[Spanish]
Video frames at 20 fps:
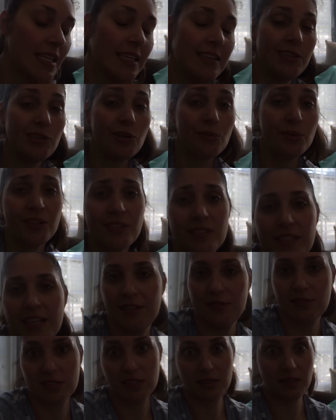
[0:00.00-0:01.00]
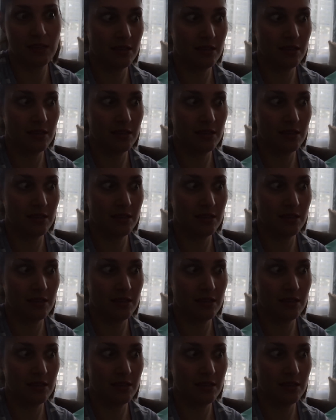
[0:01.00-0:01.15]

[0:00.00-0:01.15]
Y lo bueno es que no son